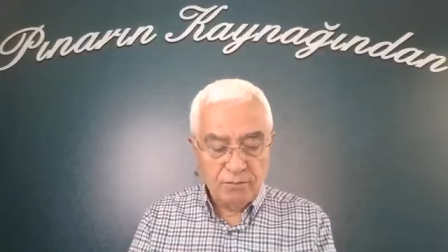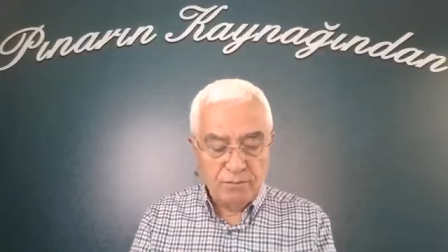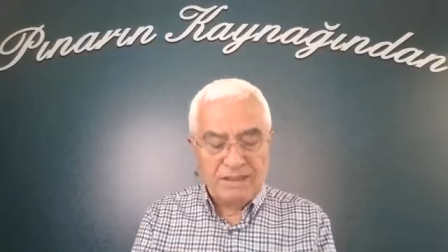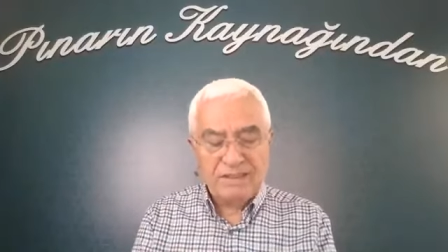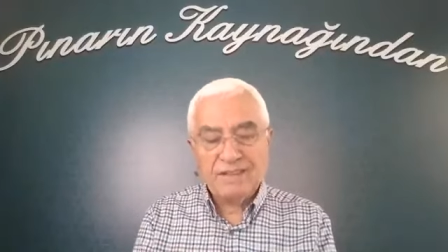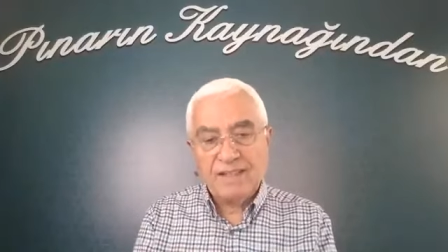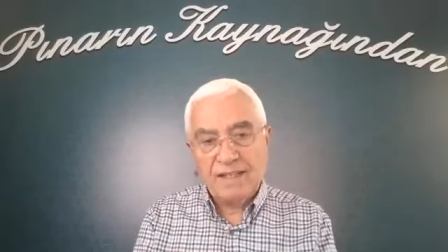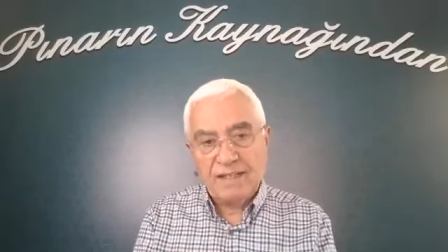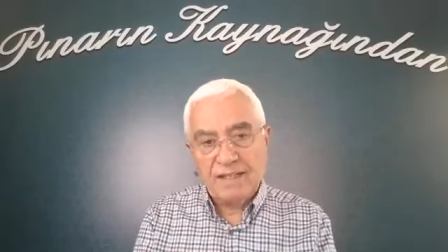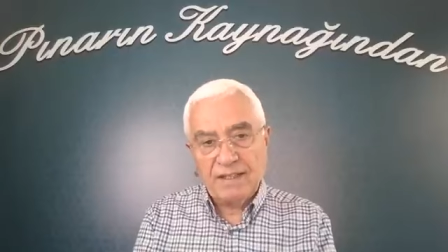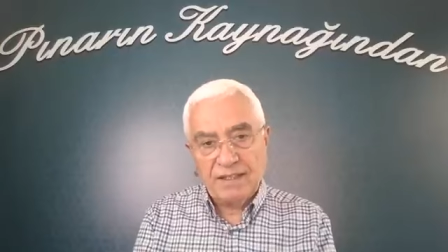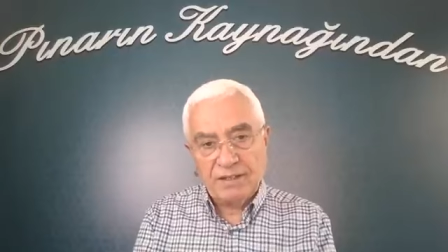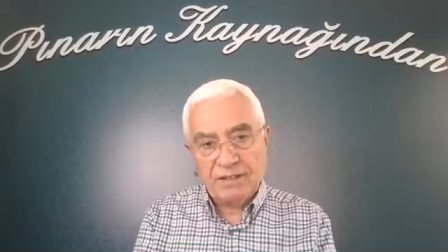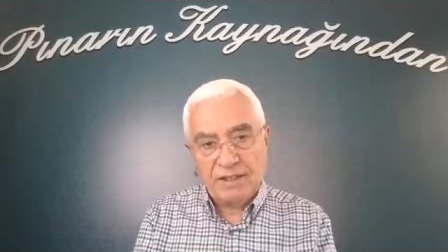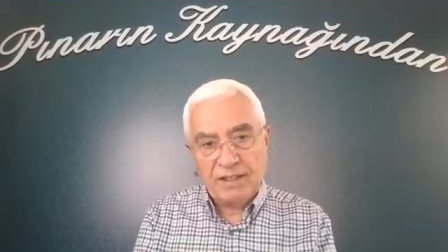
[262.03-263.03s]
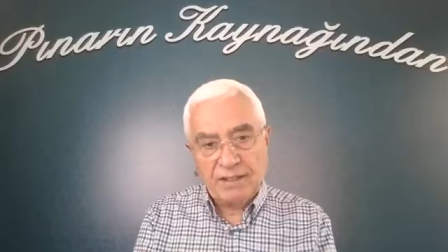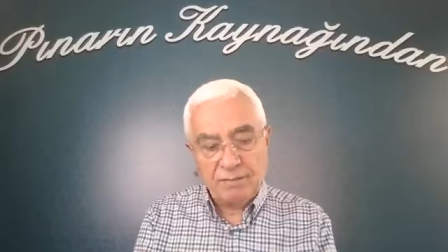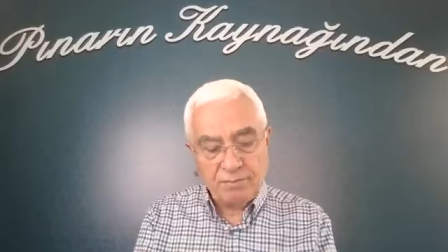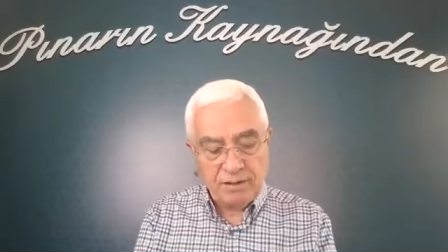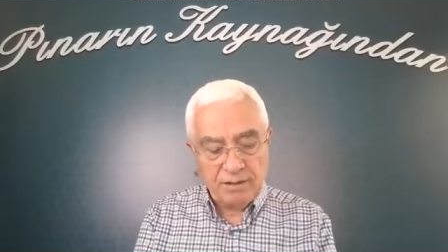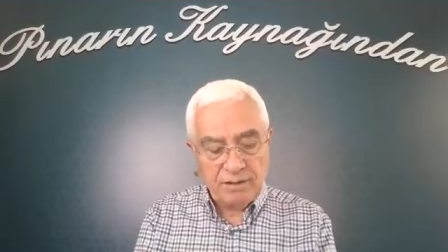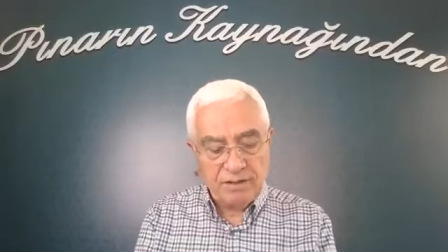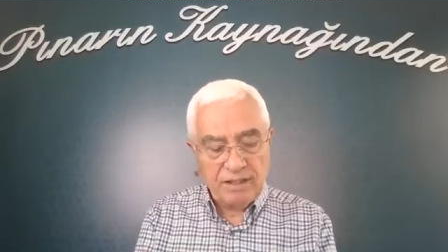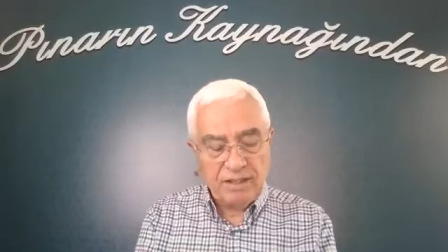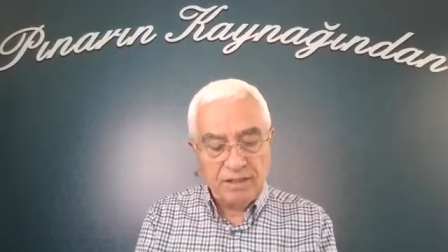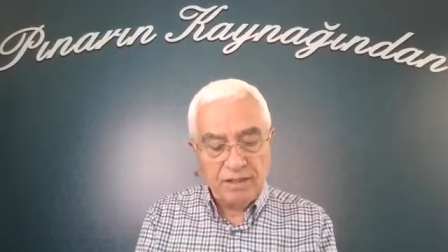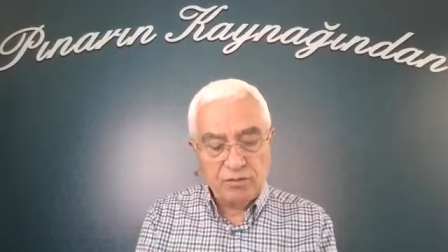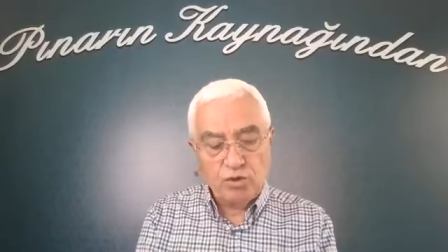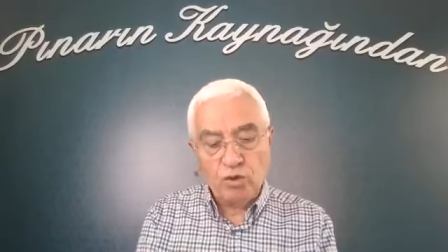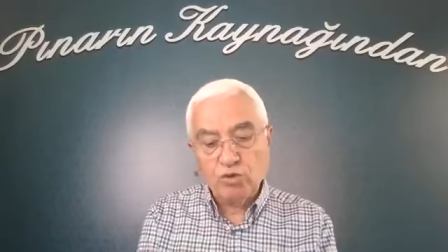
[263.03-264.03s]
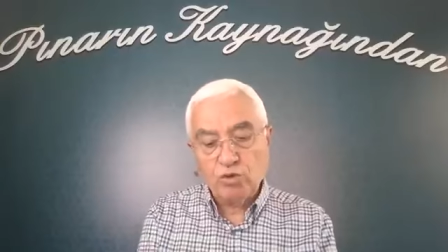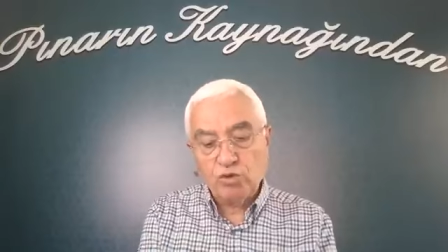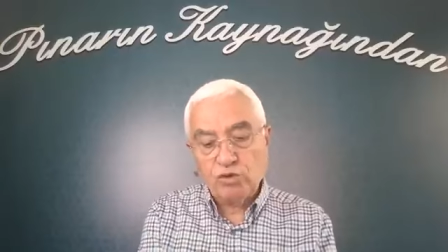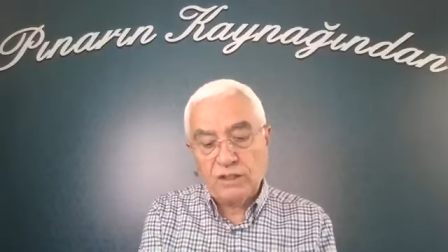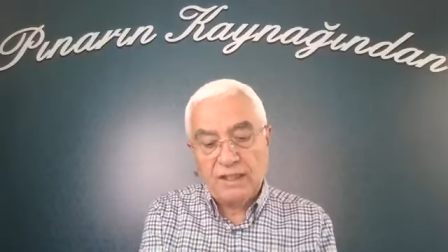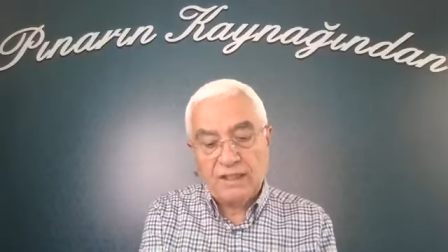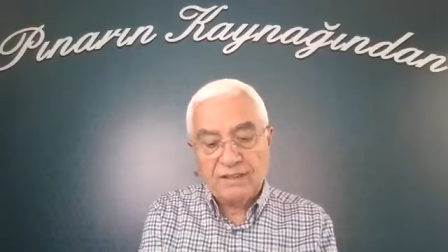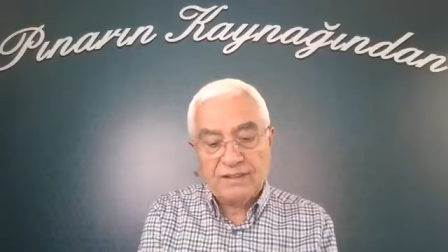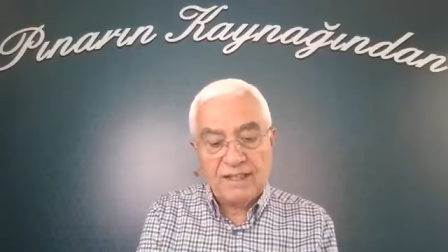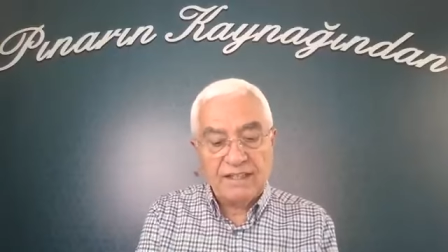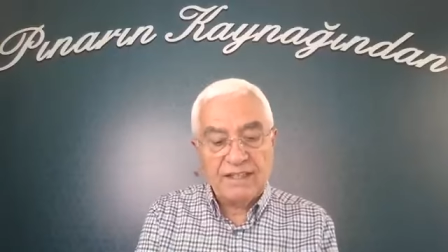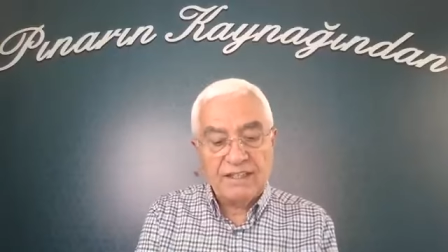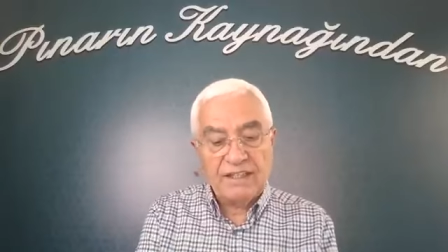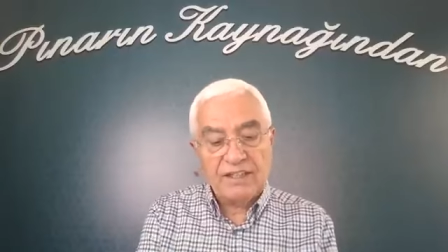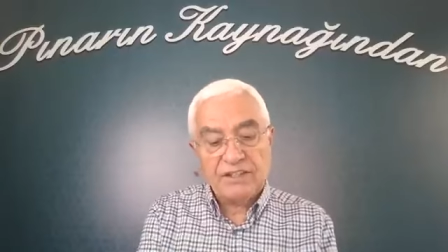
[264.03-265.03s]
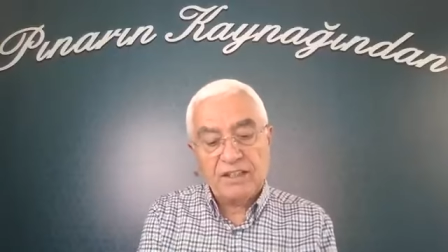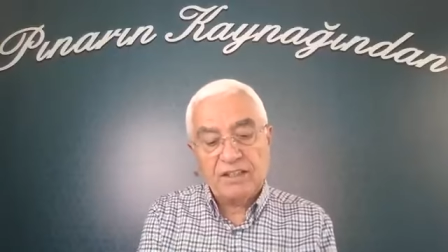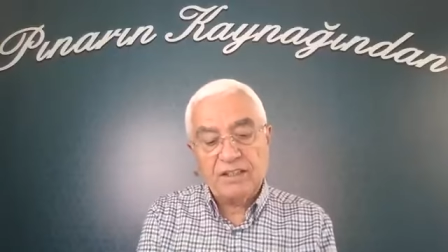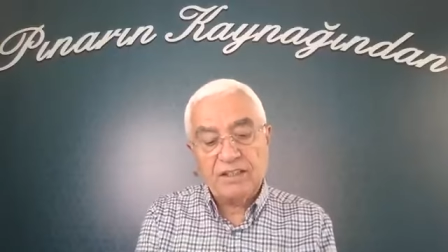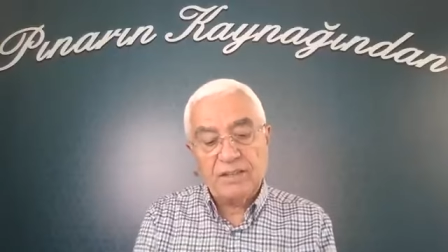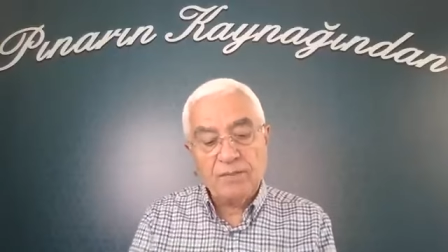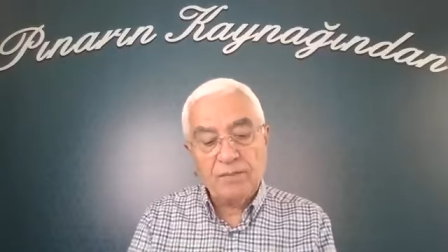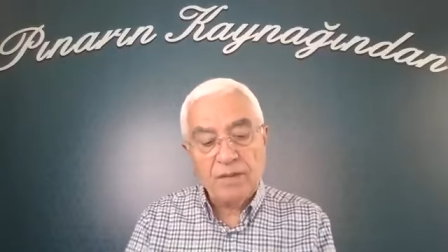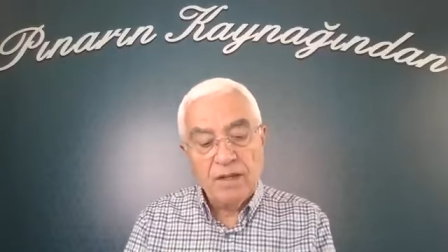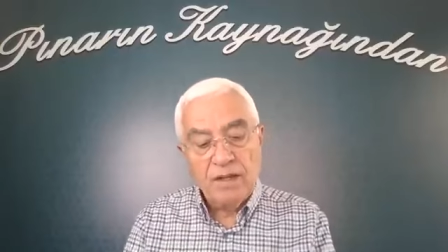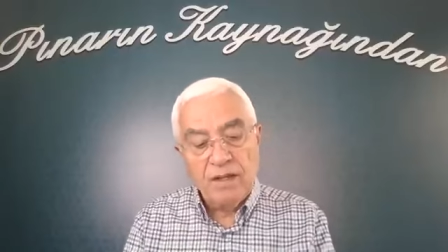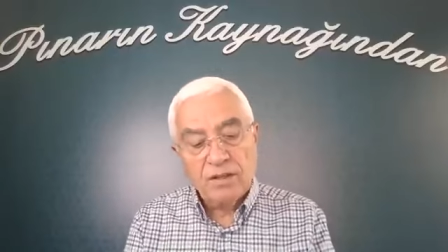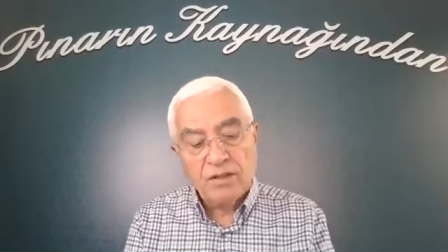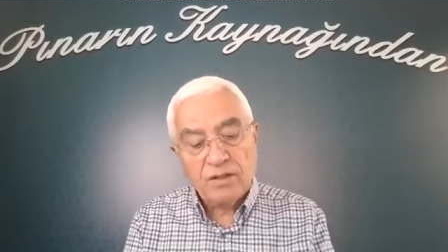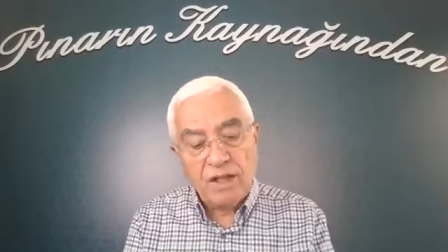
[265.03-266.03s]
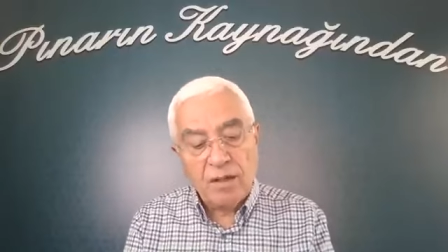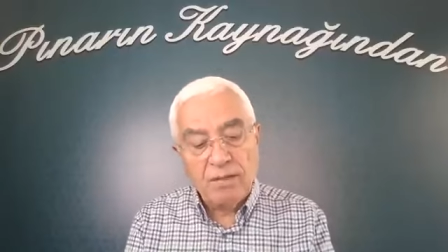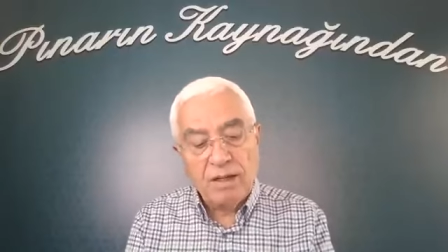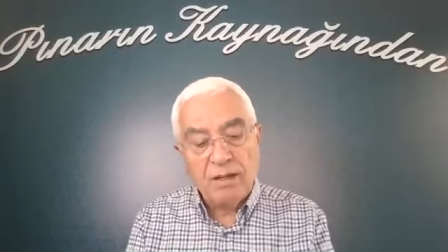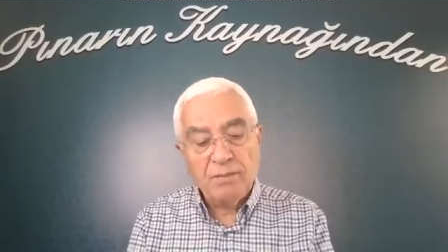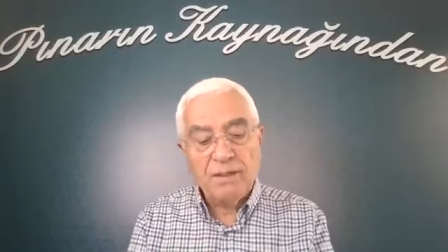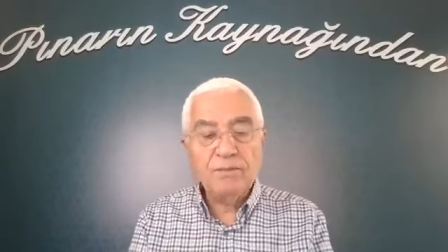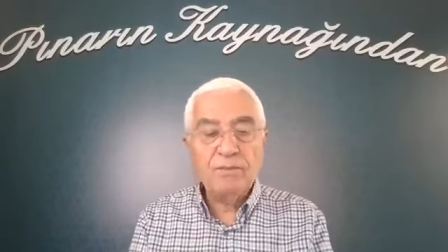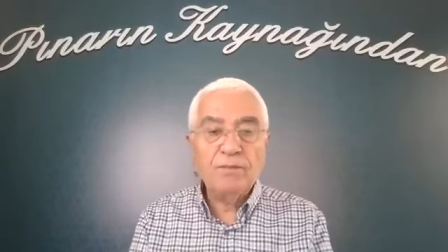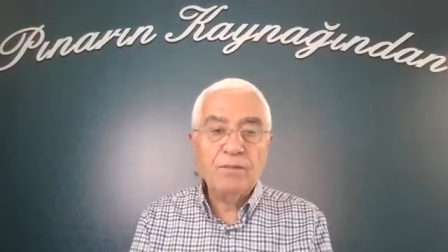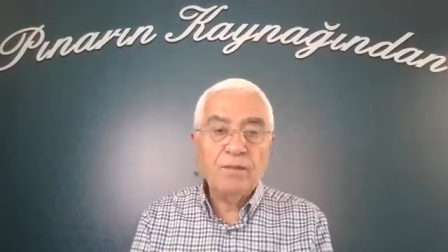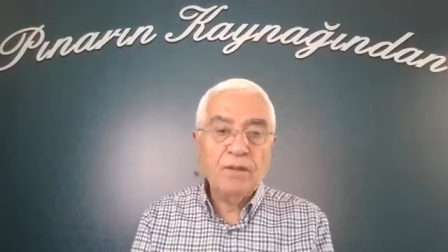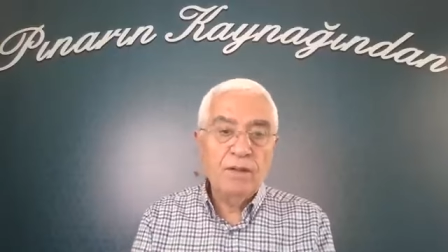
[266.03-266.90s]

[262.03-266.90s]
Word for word: 1000 sene yaşayıp 950 e, sene yaşadığım tamamen